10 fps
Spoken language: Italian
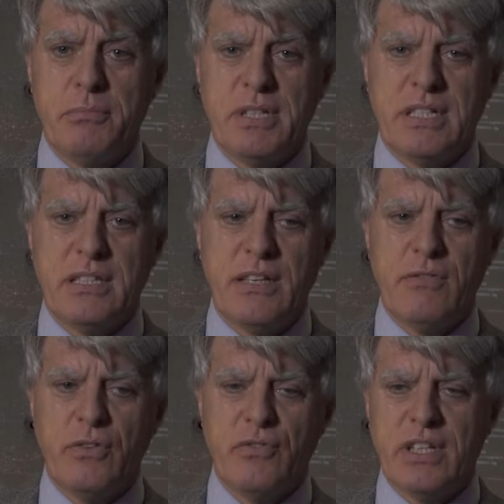
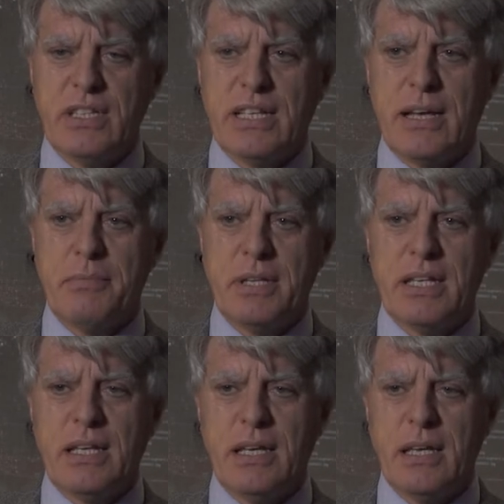limitativo in verità
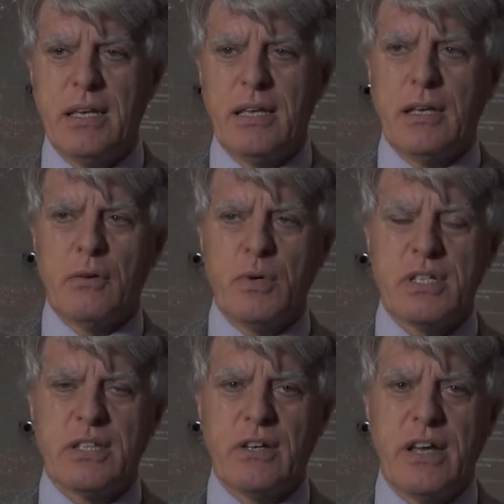perché
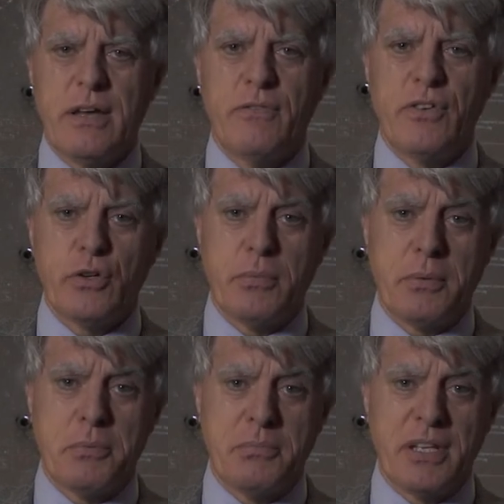questo è un vero e
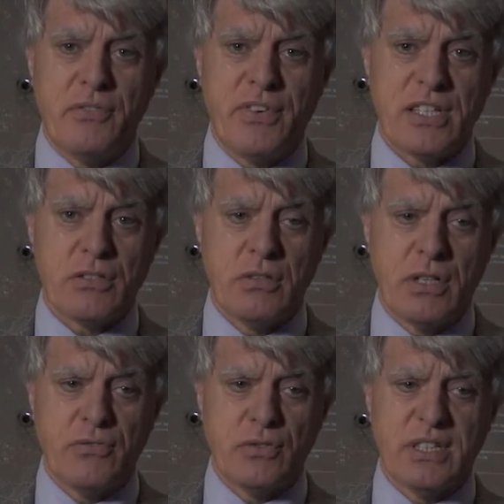proprio manifesto della
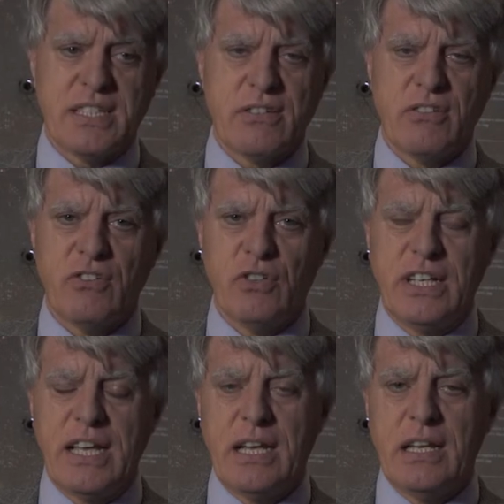Fondazione
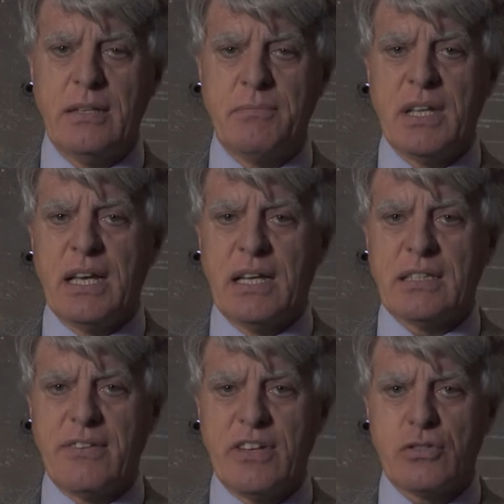Golinelli.
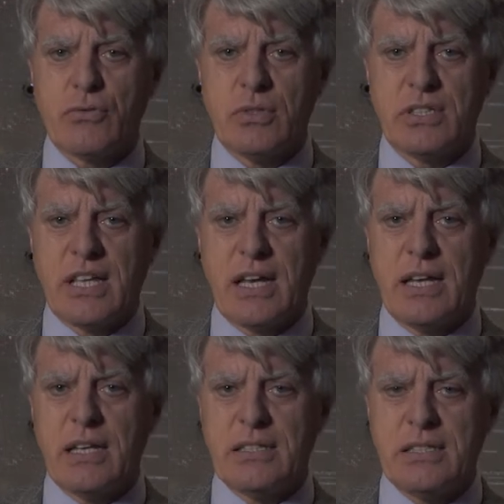Attraverso
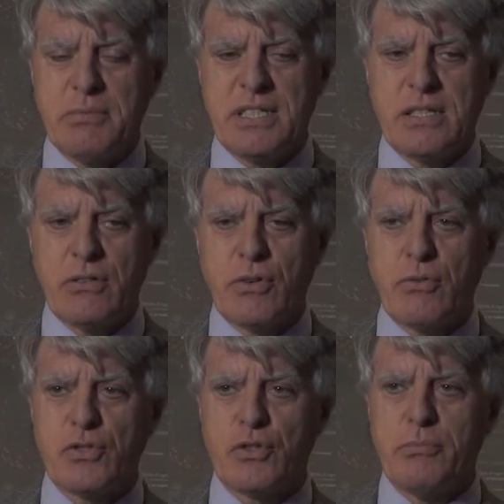questa esibizione,
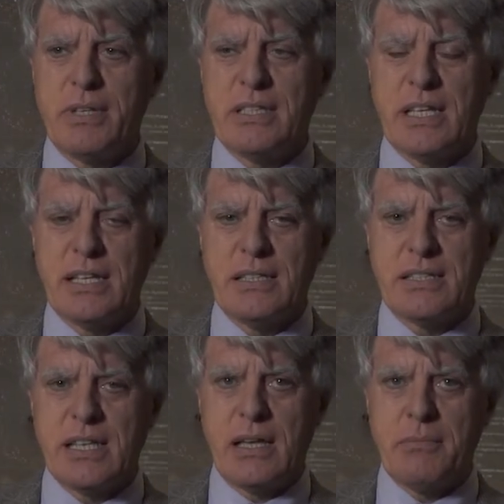questo mettere
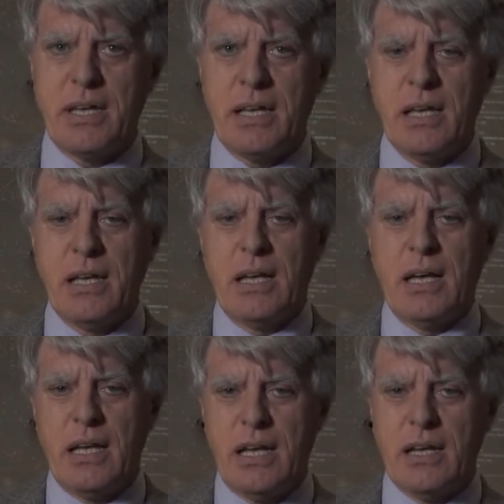insieme
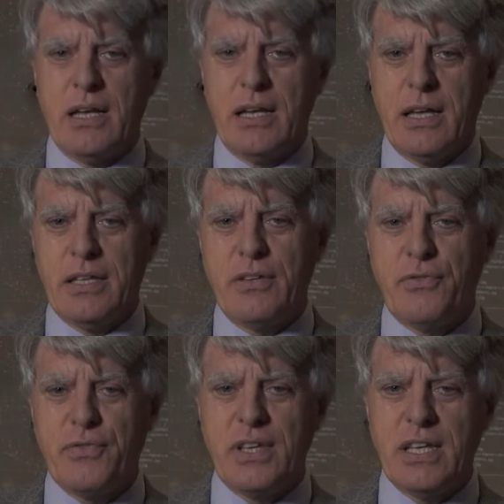eh, i
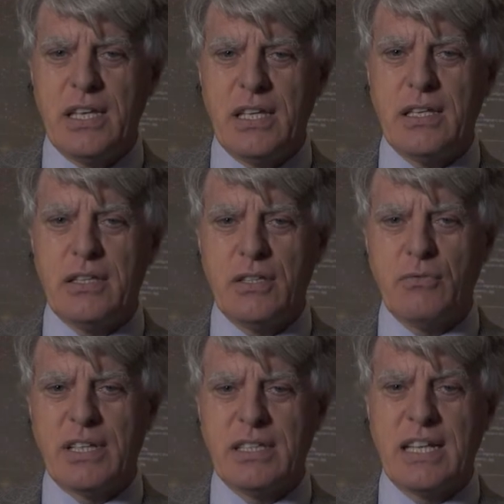fili di
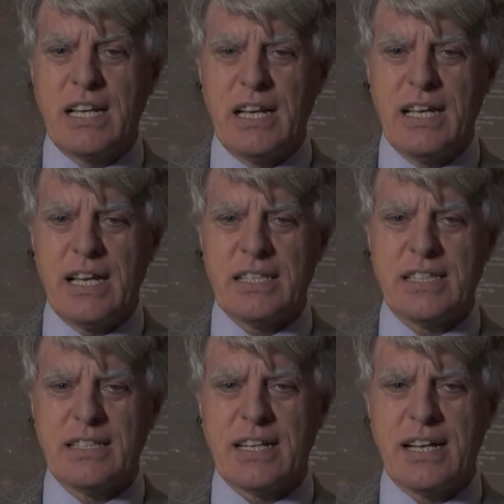un'antica
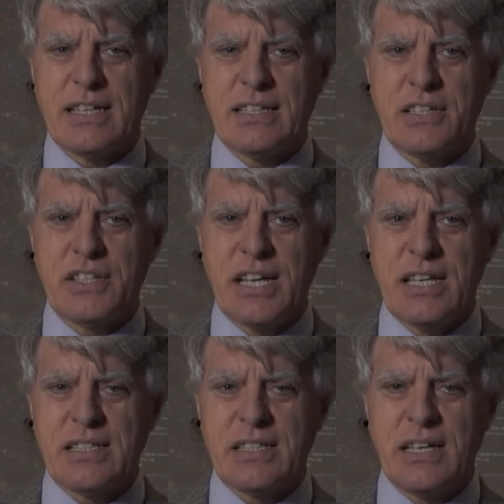alleanza tra arte e
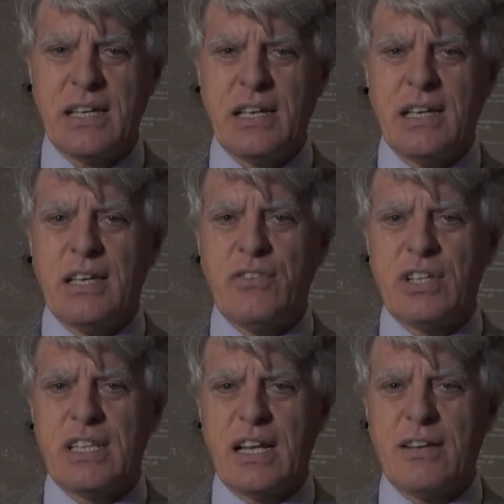scienza, in
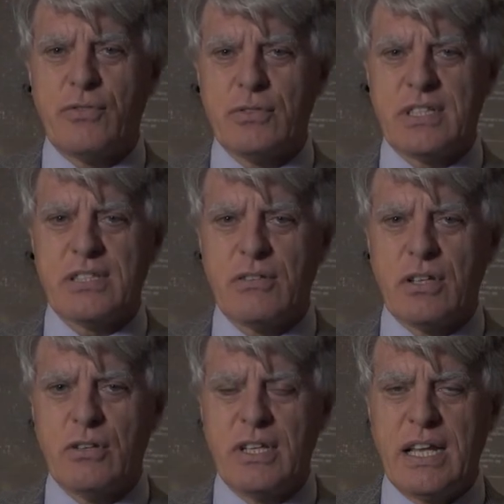verità la Fondazione
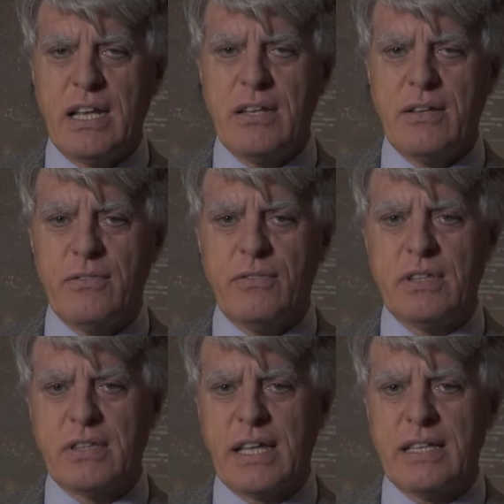Golinelli
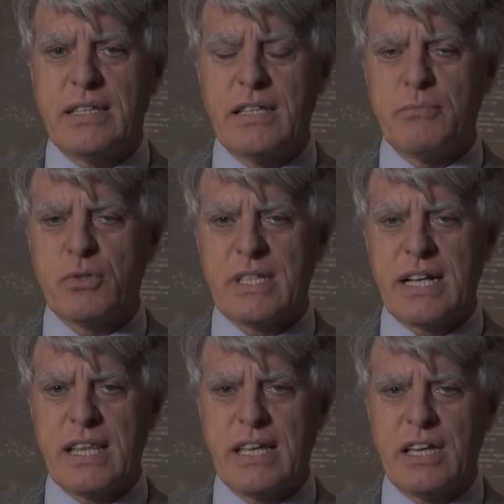tende a
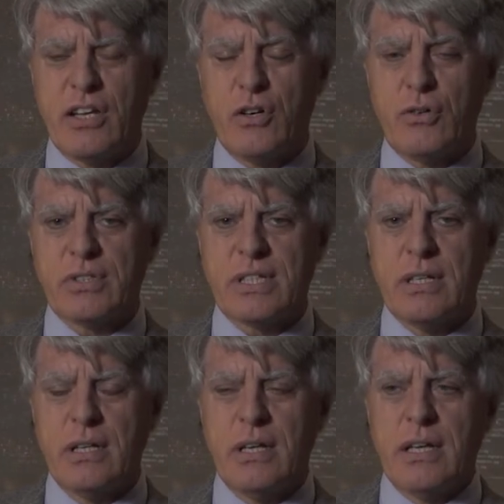dimostrare che cosa?
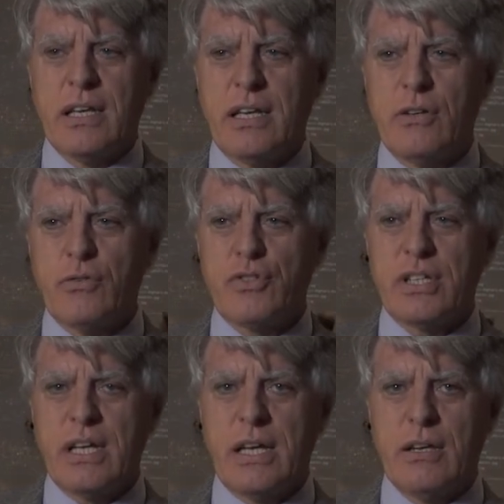Che non
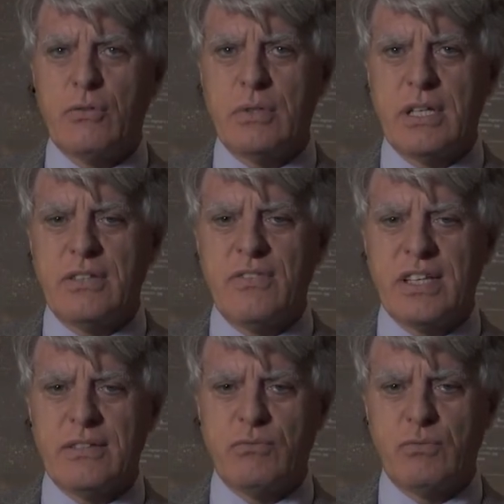c'è una,
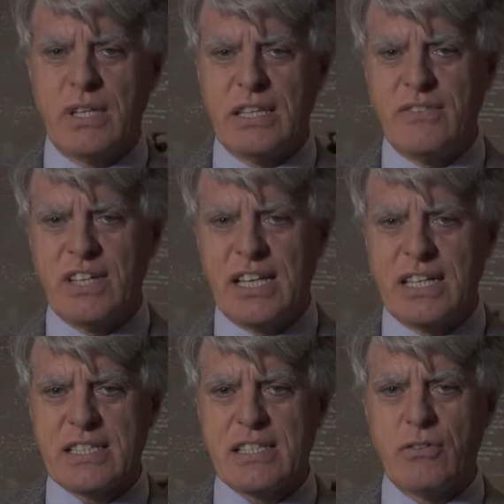divar una
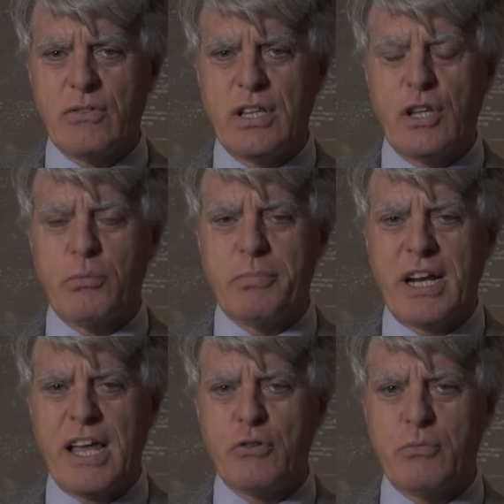divaricazione
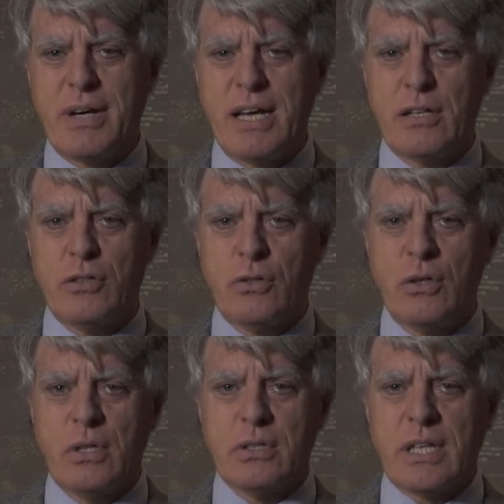nell'operare umano
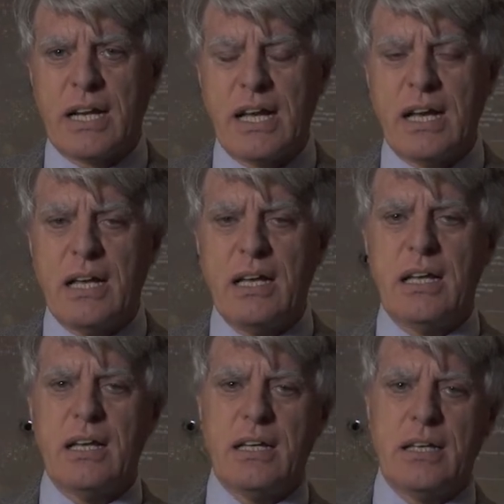
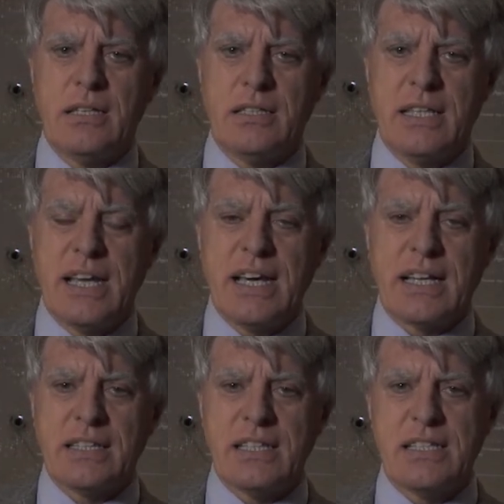tra eh, idea
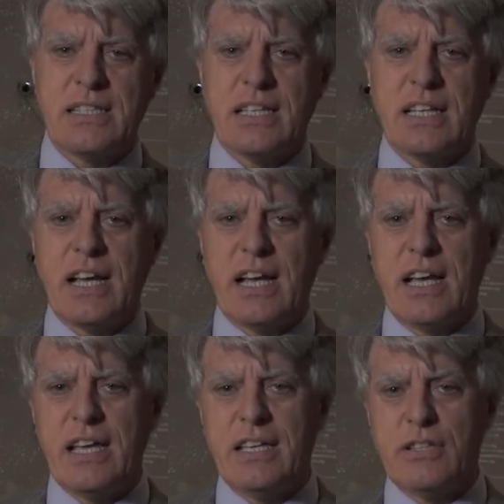artistica
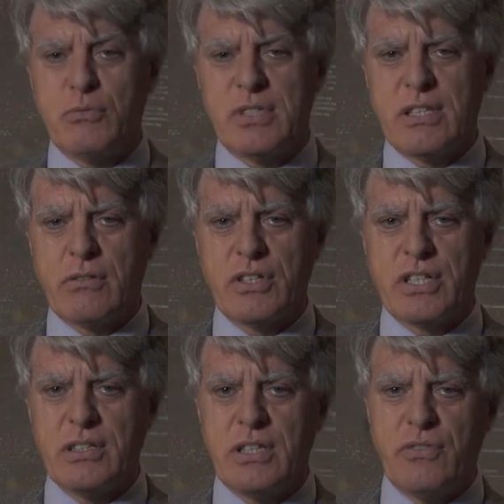e intuizione
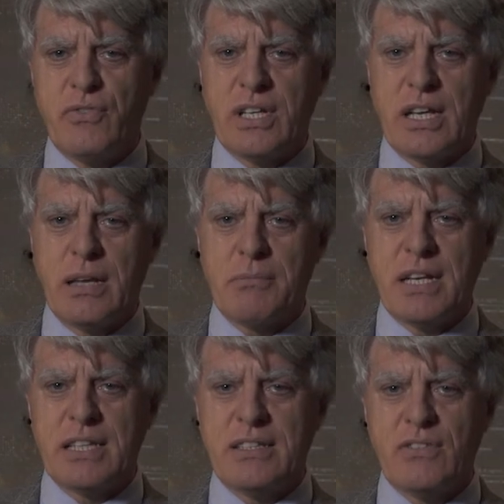scientifica, ma
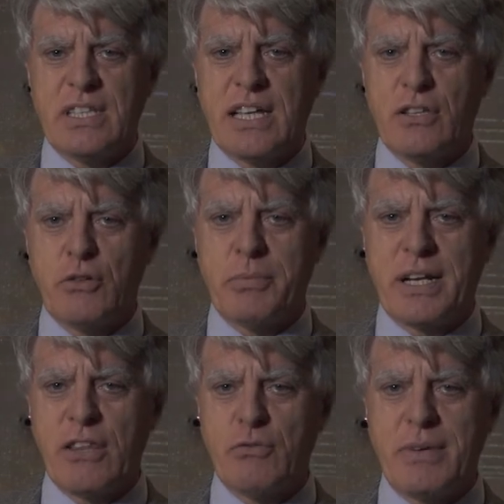le attività
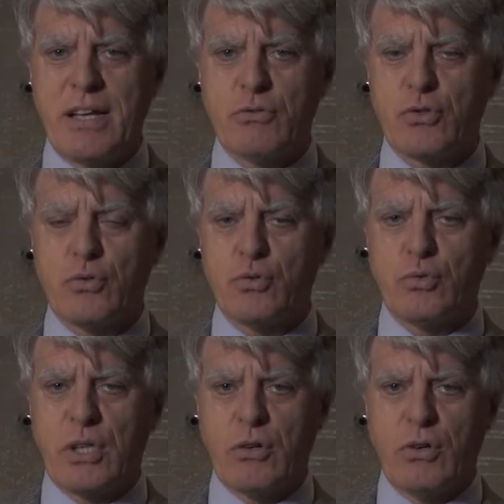dell'operato umano sono
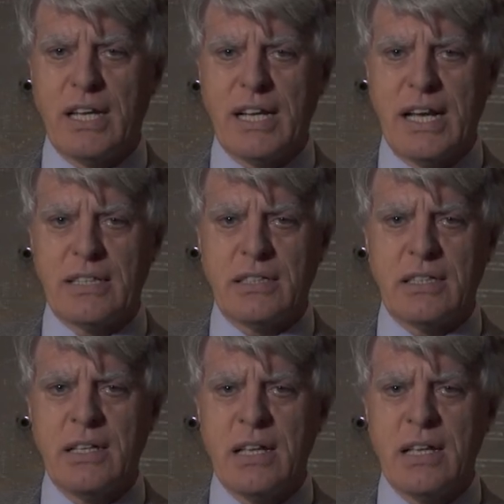tutte collegate.